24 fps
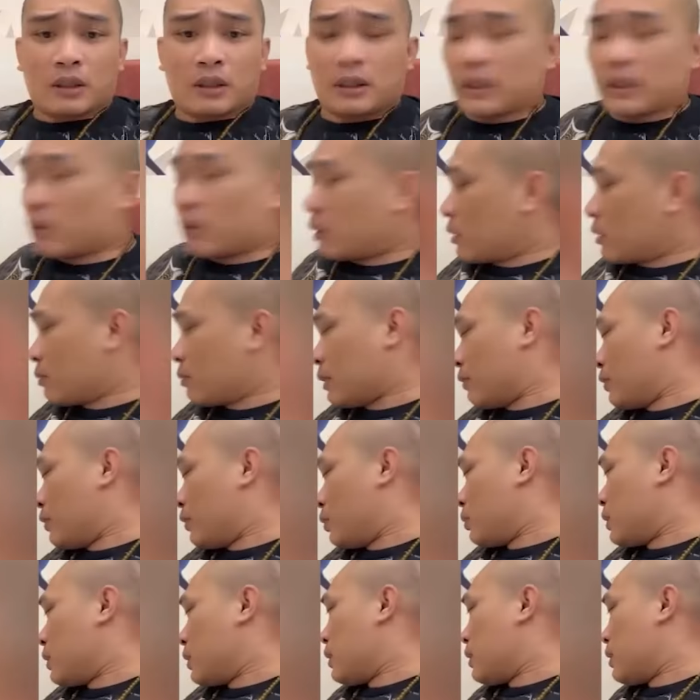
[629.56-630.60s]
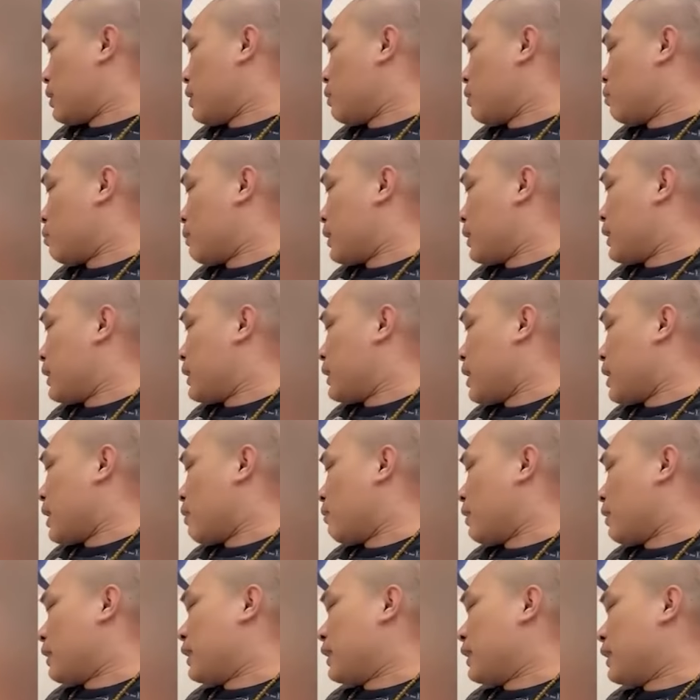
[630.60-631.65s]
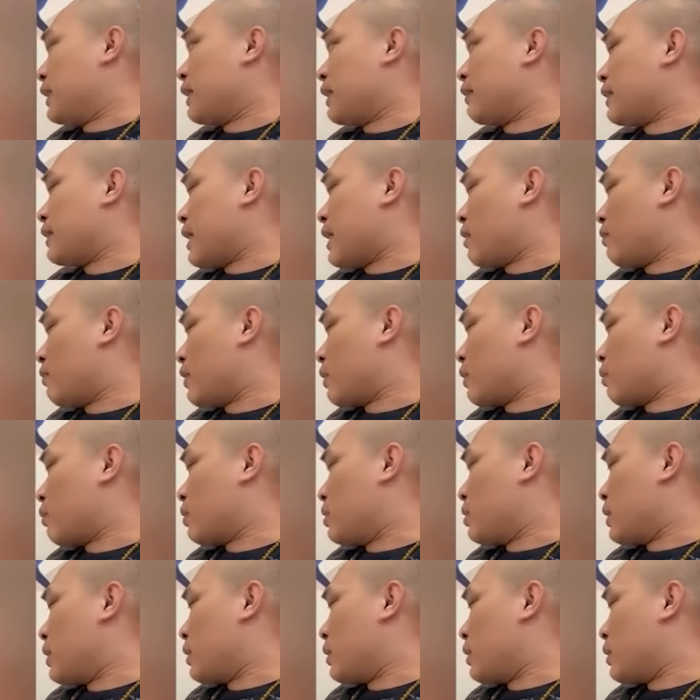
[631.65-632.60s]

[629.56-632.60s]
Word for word: tức là hỏi chúng mày ví dụ như nếu chúng mày nghĩ sao và nhìn nhận sao về con người